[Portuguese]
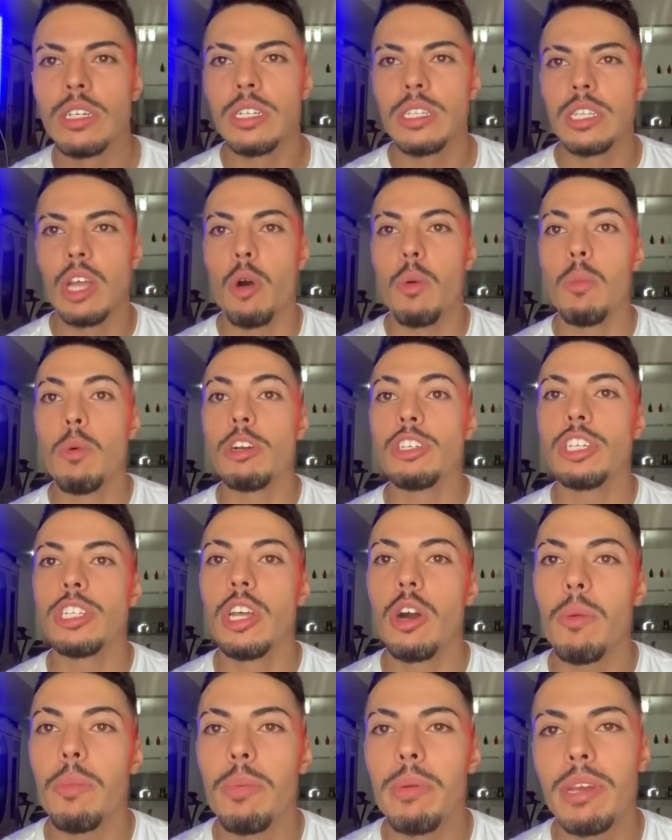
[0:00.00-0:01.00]
Dá um
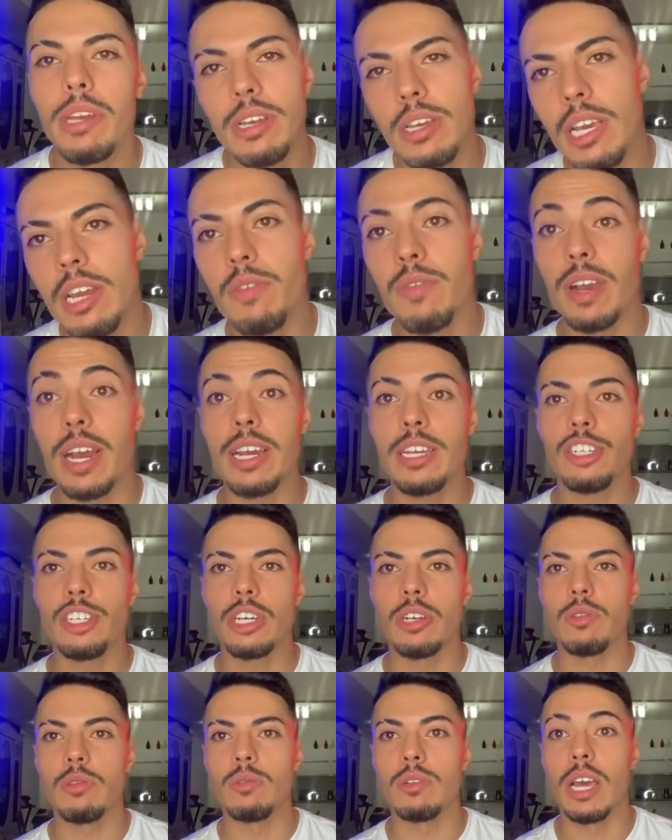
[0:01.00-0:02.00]
mordidão pra ele ficar
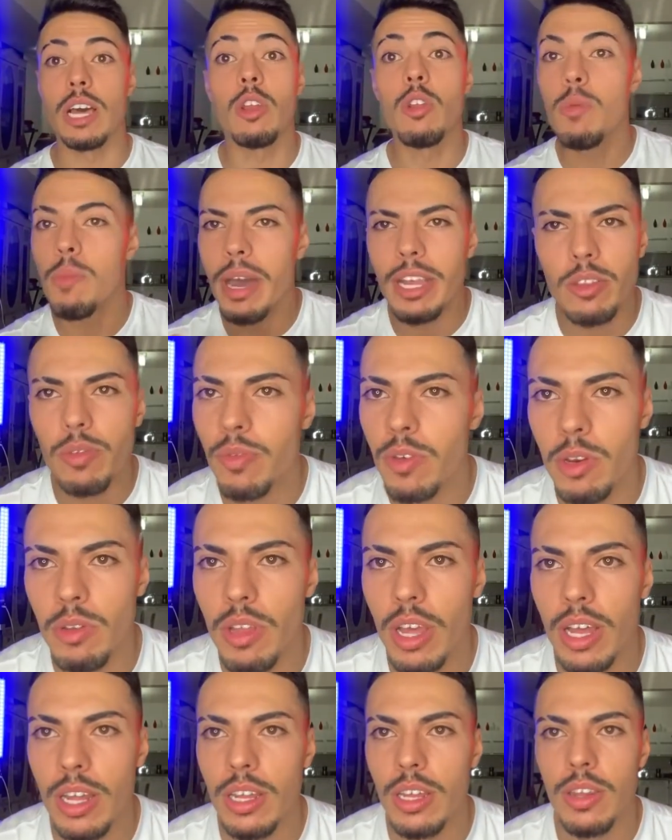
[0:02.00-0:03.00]
ligeiro. Ela não mata o filho
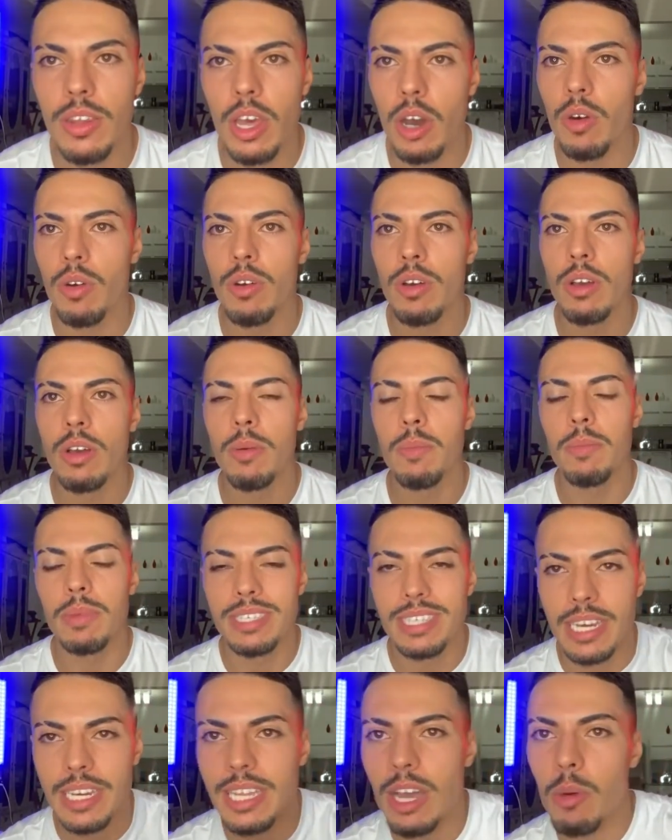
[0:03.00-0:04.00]
dela, não.
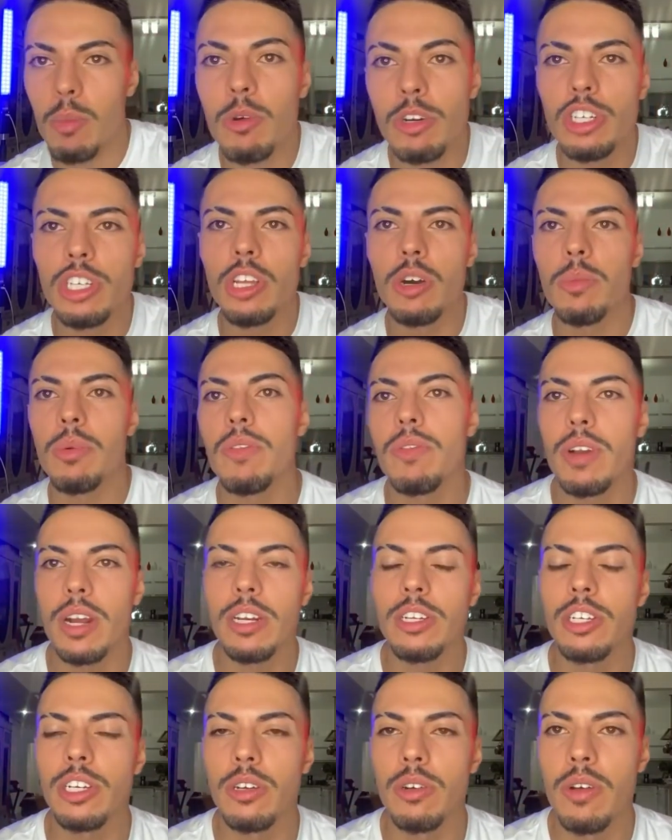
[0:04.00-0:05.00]
Mas ele dá um mordidão pra ele ficar
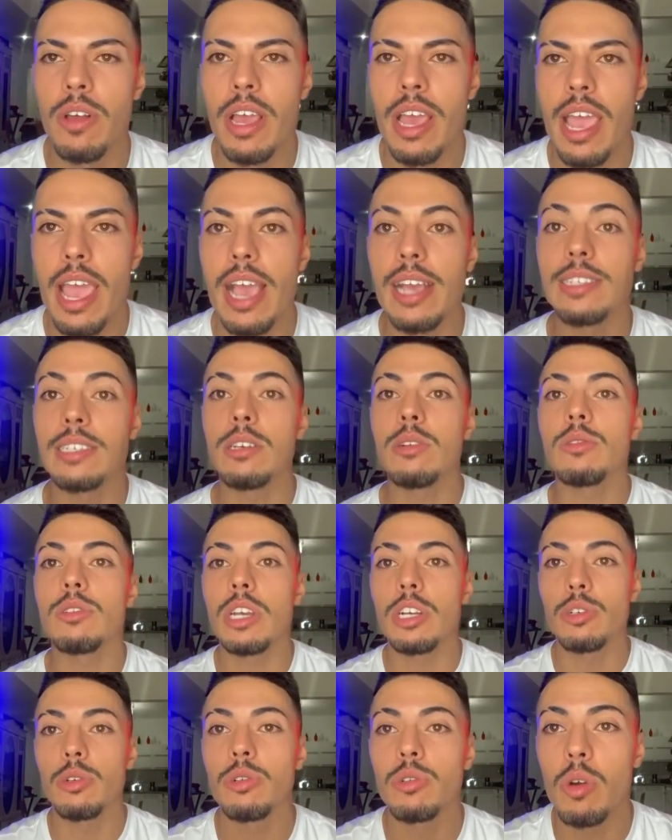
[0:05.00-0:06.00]
ligeiro. É assim que os
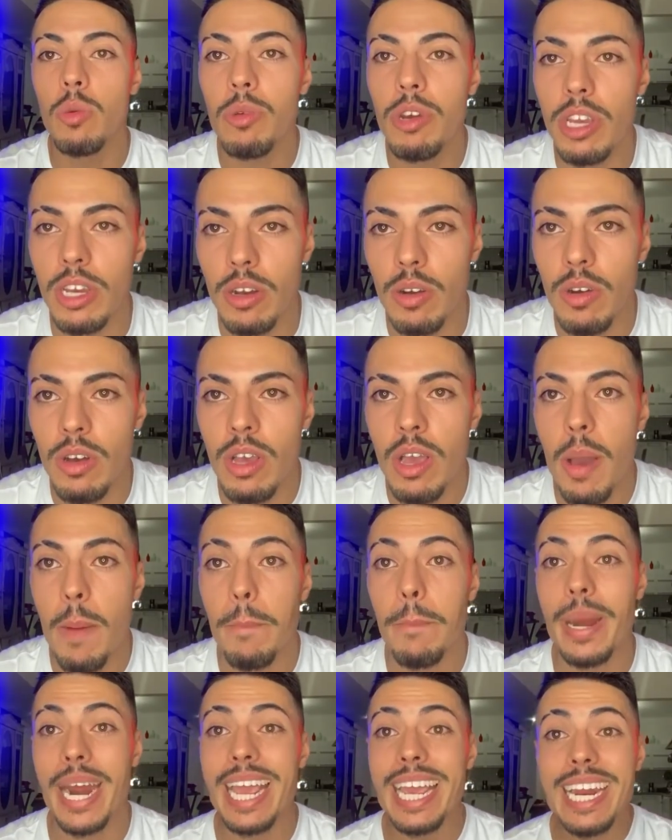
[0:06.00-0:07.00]
cachorros se comunicam.
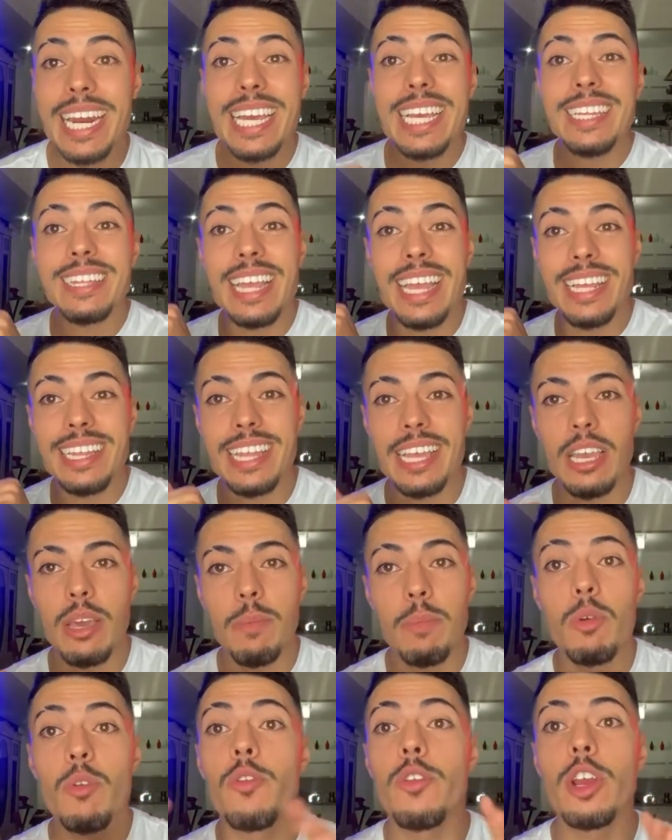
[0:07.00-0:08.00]
Pra ele entender,
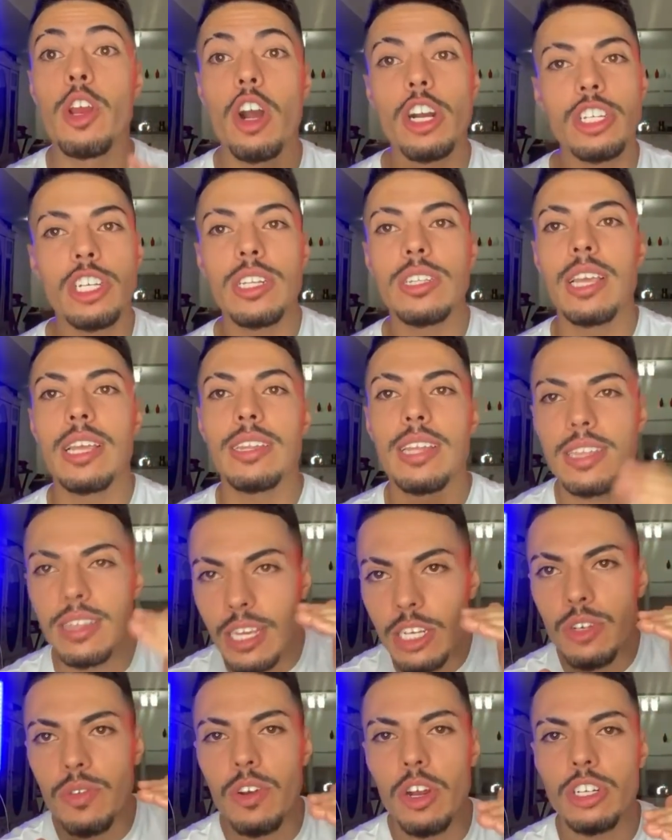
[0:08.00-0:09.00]
pro filhote entender
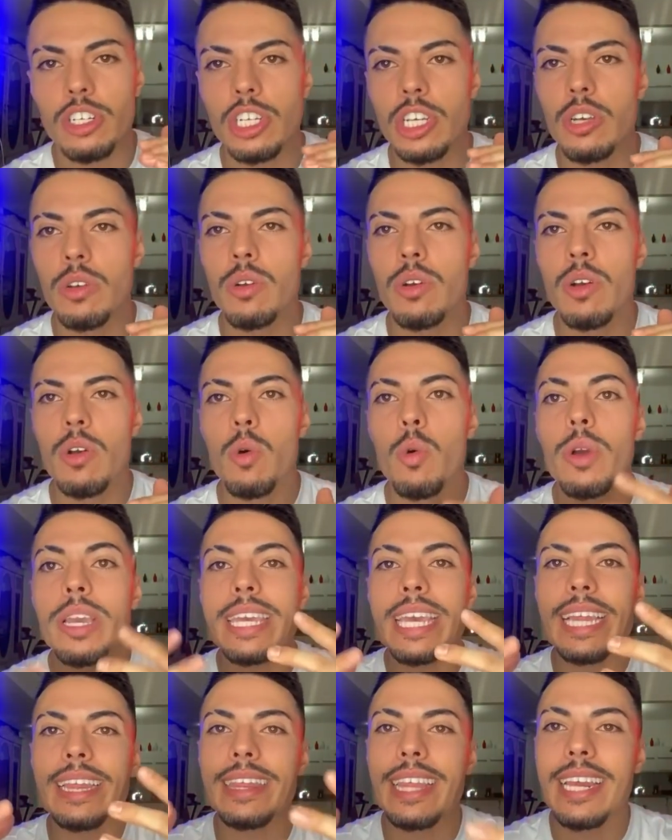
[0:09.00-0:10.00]
desde filhotinho, o
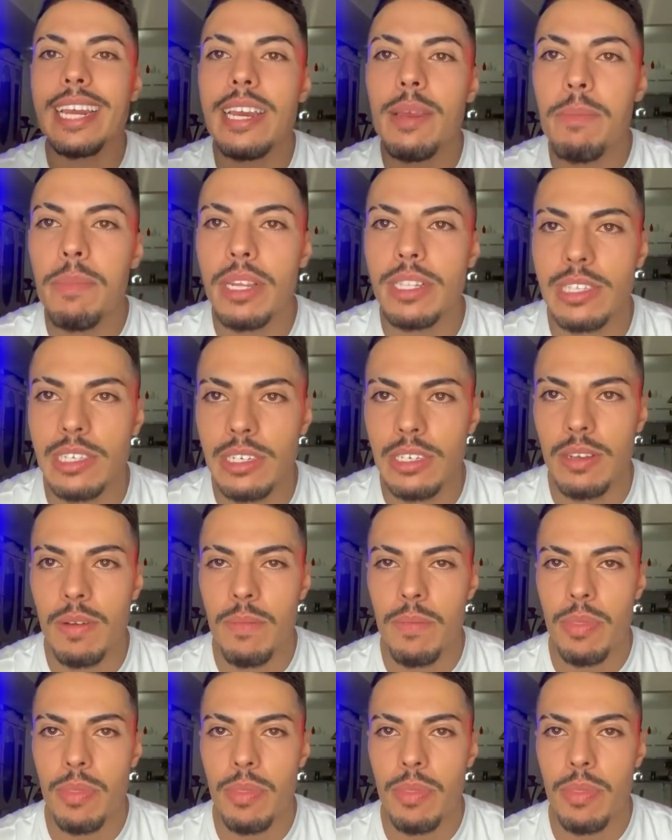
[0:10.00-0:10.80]
que é ter limites,